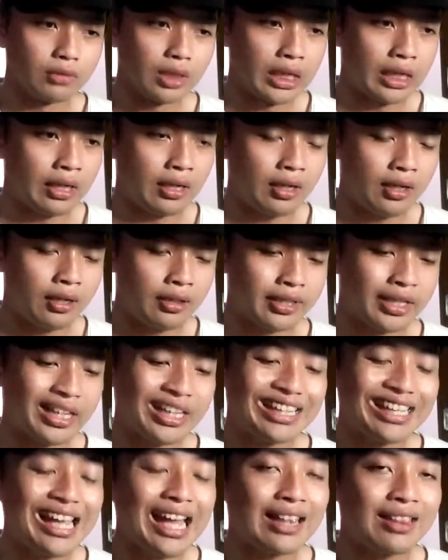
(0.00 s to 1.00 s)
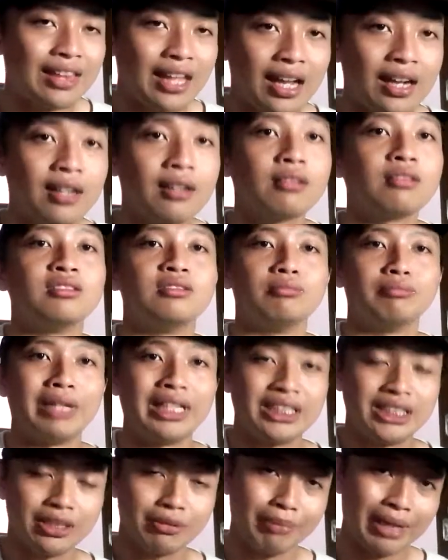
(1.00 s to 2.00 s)
uh, kegiatan
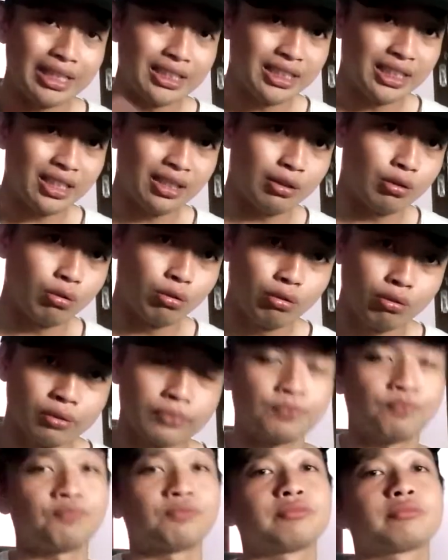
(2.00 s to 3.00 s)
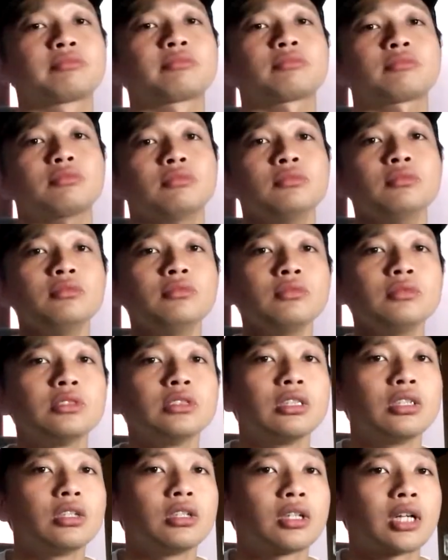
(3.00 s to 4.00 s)
magic magic itu
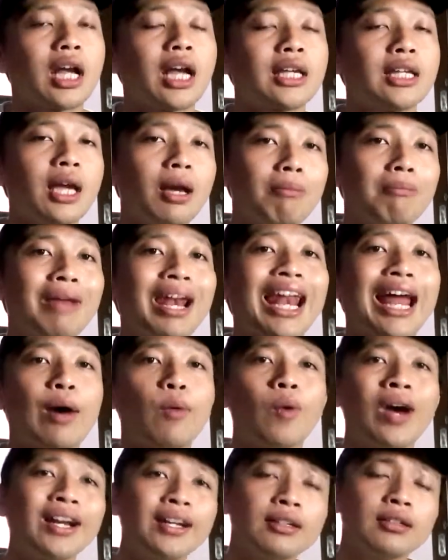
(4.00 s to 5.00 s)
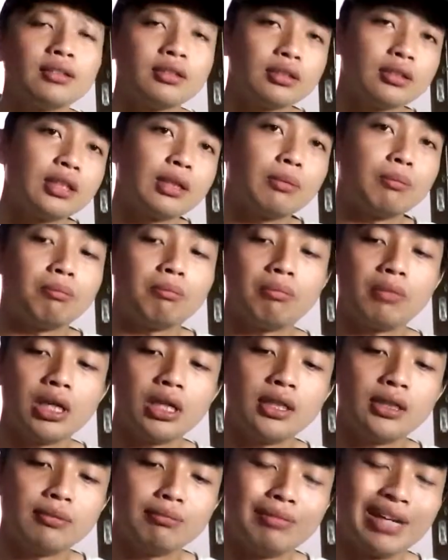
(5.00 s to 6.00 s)
kayak melawan
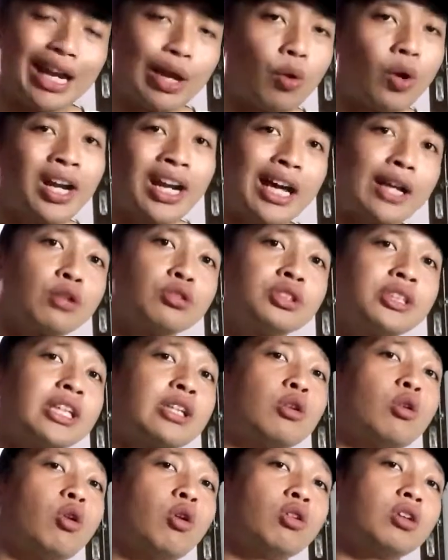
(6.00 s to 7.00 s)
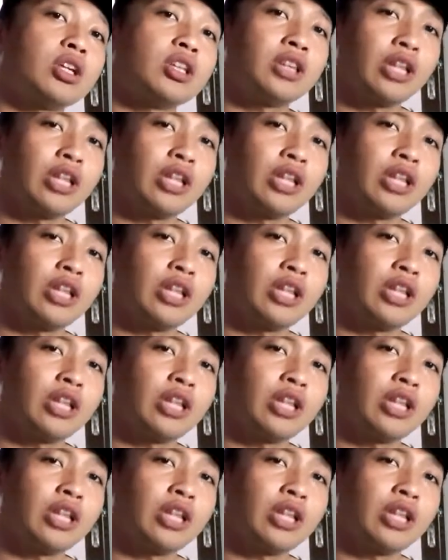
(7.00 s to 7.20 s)
uh, melawan arus teknologi